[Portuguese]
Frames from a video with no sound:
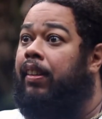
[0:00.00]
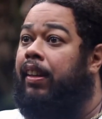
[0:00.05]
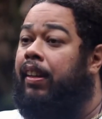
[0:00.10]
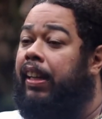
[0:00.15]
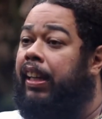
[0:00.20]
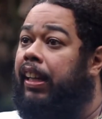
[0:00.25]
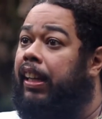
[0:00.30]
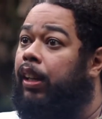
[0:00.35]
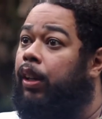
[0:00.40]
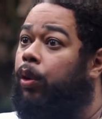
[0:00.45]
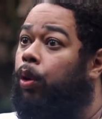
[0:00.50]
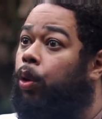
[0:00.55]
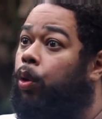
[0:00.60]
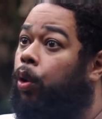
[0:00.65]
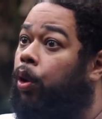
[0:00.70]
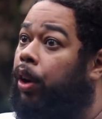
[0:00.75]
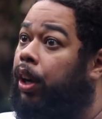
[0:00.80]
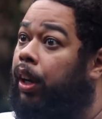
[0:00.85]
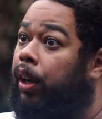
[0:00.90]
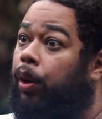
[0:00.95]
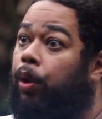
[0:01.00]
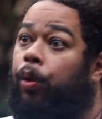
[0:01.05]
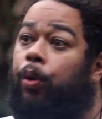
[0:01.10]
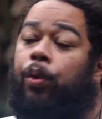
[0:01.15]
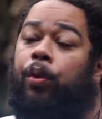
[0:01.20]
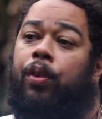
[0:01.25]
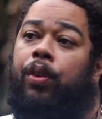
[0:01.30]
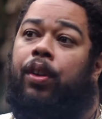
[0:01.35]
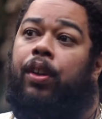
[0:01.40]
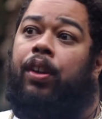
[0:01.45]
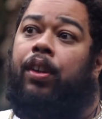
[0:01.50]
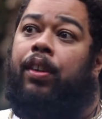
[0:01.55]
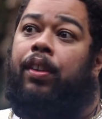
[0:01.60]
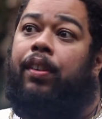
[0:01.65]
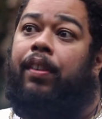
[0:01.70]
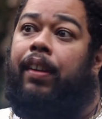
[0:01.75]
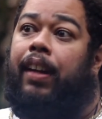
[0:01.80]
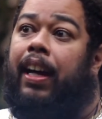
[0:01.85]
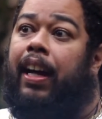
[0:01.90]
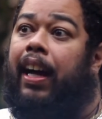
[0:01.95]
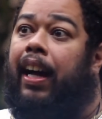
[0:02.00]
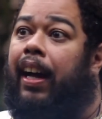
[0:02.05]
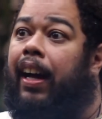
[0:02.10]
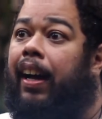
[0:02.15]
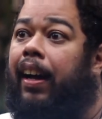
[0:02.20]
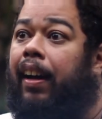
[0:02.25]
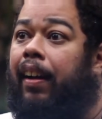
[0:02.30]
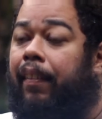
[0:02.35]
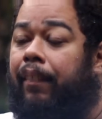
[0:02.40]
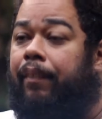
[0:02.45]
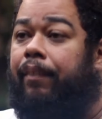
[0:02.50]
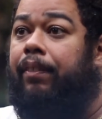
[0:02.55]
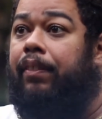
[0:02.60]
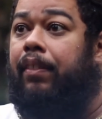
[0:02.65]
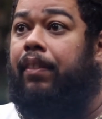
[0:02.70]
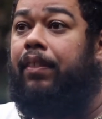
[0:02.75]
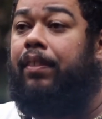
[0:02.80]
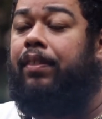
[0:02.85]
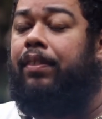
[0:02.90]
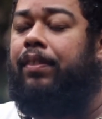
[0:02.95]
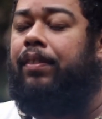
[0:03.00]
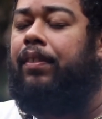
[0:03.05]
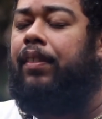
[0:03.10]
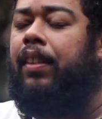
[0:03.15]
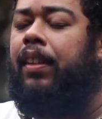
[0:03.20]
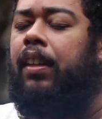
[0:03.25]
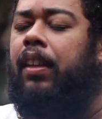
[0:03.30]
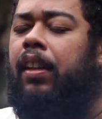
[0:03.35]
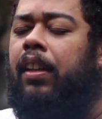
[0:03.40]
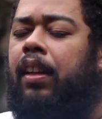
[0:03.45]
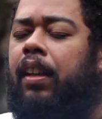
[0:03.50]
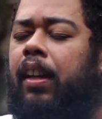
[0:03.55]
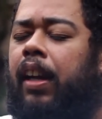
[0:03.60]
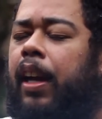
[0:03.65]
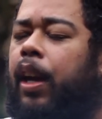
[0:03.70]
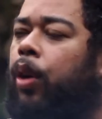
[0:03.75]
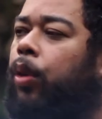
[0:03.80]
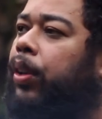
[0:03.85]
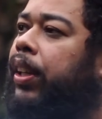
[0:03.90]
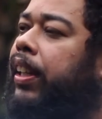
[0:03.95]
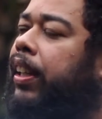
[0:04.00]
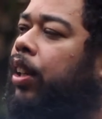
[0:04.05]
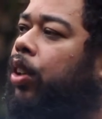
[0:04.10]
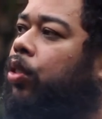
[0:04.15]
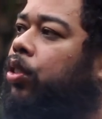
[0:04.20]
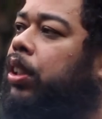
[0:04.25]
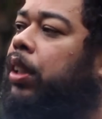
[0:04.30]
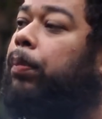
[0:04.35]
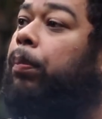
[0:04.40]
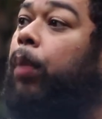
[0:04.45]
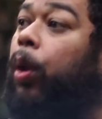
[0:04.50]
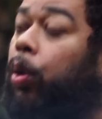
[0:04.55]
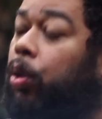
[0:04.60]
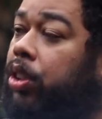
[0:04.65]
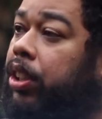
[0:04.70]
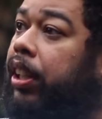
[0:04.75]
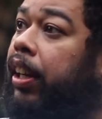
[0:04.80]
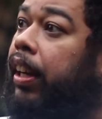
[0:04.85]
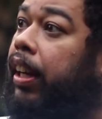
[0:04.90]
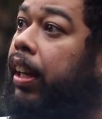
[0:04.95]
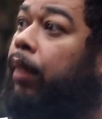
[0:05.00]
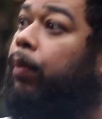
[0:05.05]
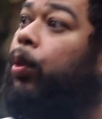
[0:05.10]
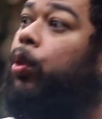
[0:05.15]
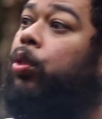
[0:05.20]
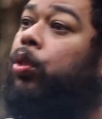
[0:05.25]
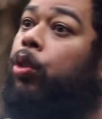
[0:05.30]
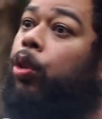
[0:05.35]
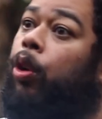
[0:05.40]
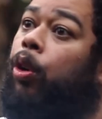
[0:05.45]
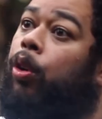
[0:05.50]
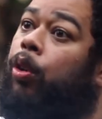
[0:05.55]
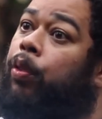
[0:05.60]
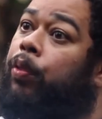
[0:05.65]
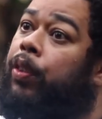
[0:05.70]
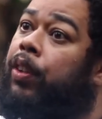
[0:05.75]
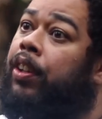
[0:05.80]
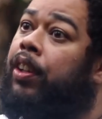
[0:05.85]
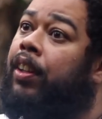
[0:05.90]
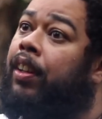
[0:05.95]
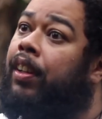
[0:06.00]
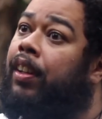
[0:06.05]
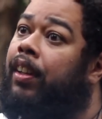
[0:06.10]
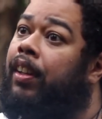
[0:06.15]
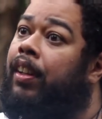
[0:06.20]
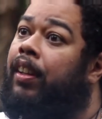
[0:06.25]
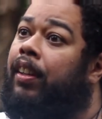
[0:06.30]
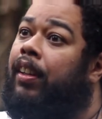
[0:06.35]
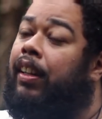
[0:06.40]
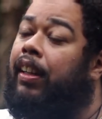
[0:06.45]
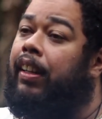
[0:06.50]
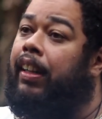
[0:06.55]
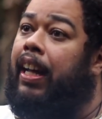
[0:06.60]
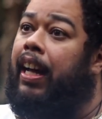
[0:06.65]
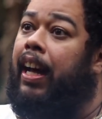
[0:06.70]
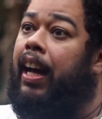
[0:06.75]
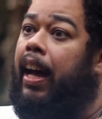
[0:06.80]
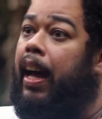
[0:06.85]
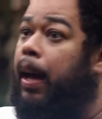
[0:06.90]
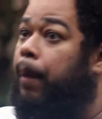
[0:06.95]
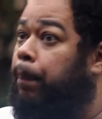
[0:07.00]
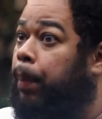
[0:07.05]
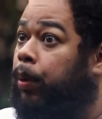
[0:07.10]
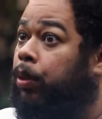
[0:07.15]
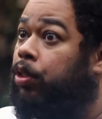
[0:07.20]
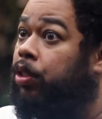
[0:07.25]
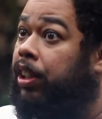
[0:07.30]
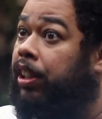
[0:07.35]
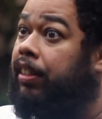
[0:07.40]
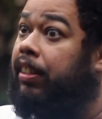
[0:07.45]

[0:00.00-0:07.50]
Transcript: que ocorreu na reunião de Mount Remus Grove na Apple Tree